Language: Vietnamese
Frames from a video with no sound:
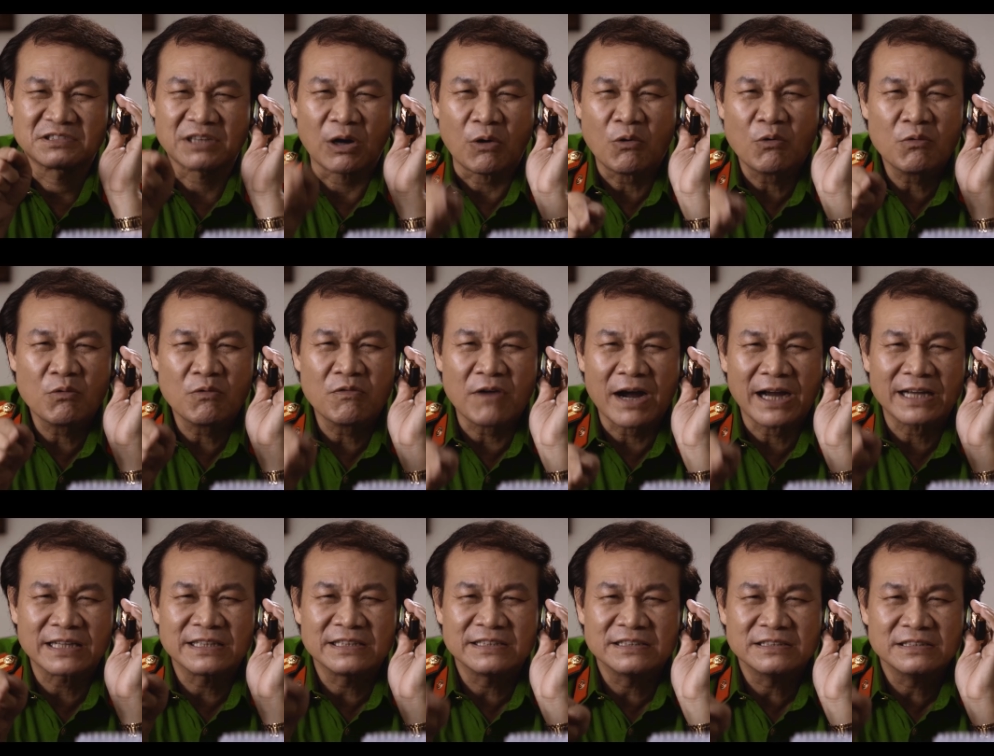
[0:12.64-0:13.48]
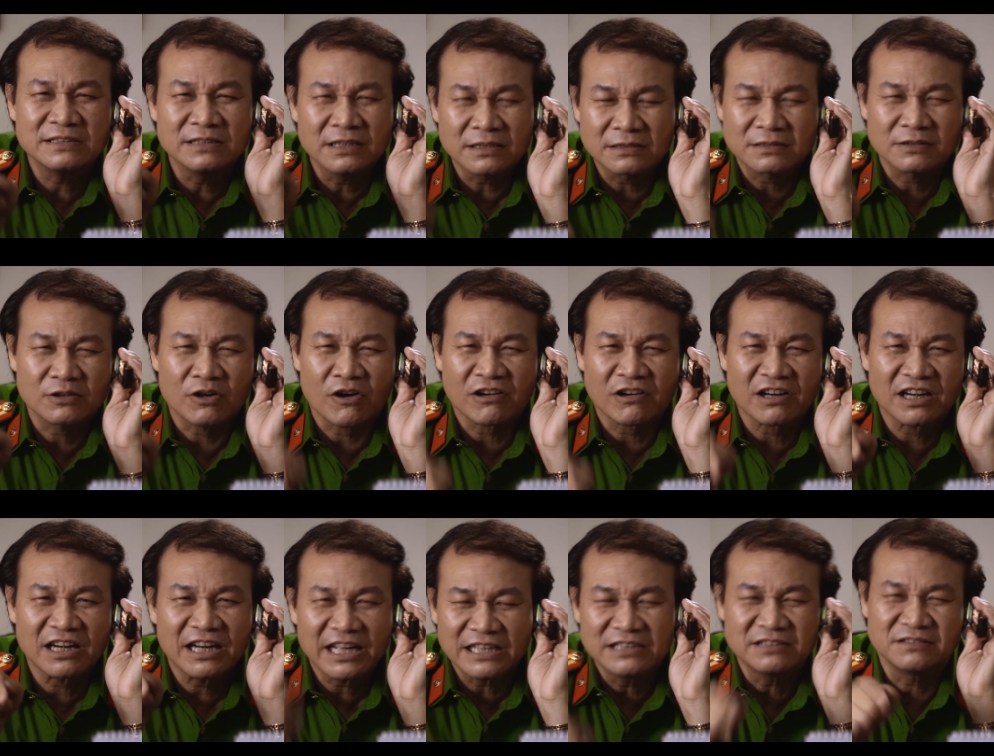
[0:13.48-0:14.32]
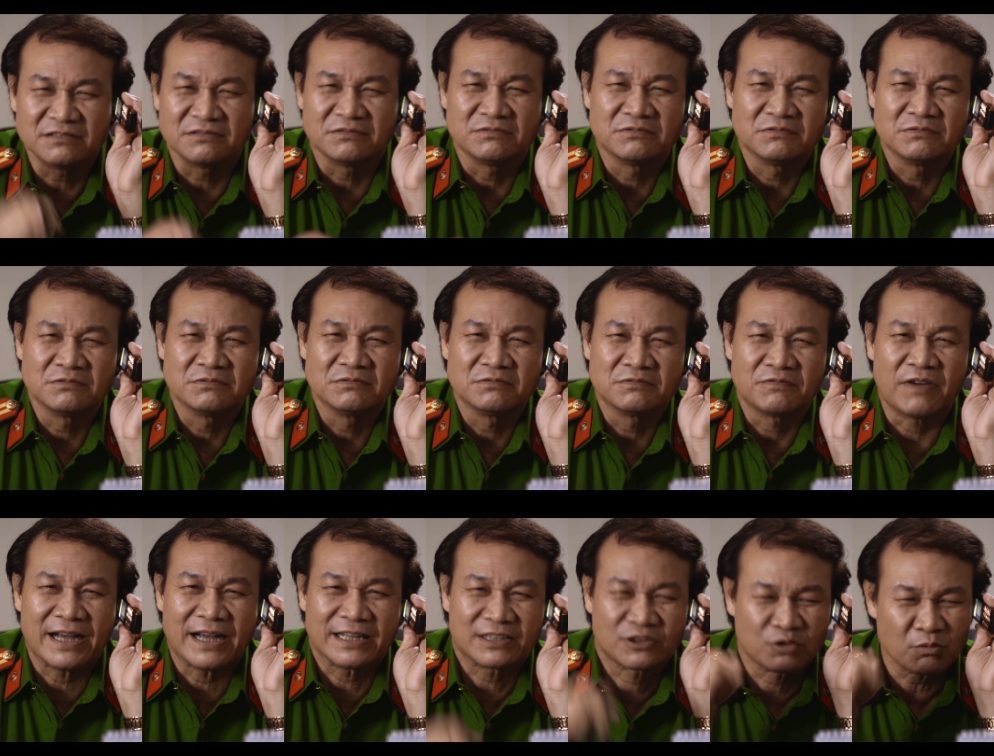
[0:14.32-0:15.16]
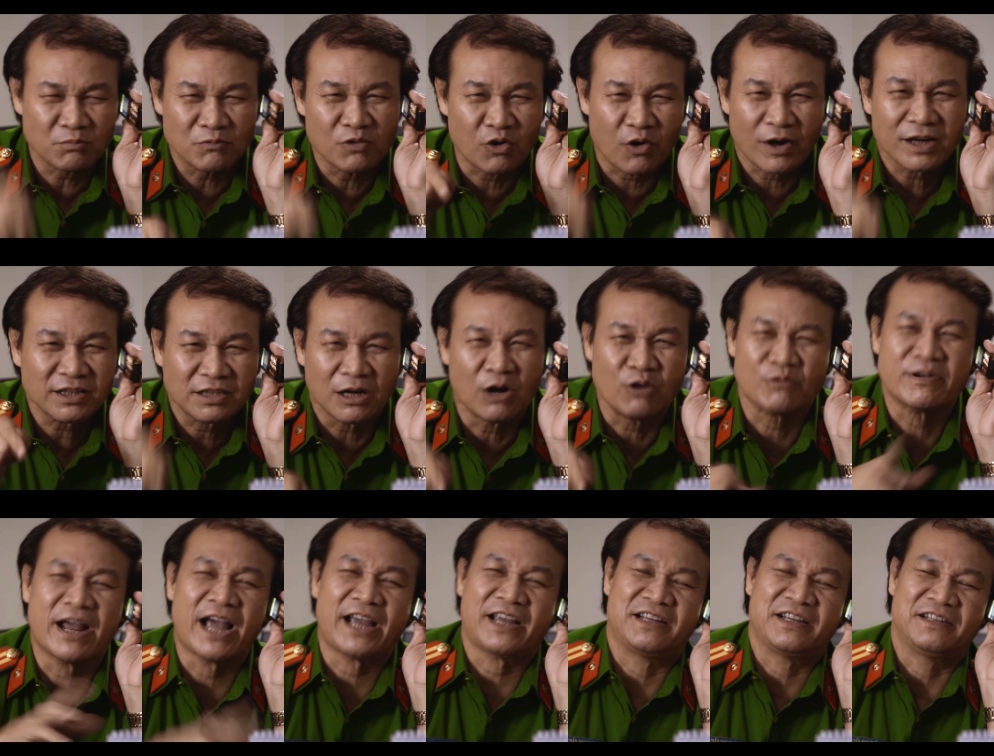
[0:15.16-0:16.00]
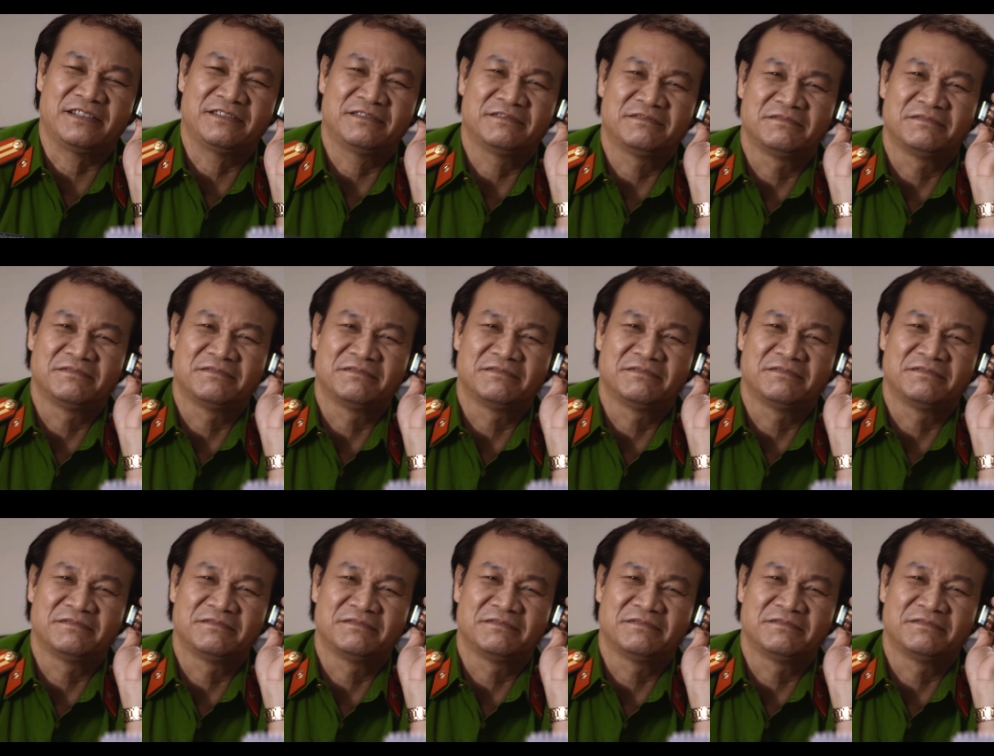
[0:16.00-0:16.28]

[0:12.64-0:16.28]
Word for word: cháu anh đức on linh phải trúng gói thầu này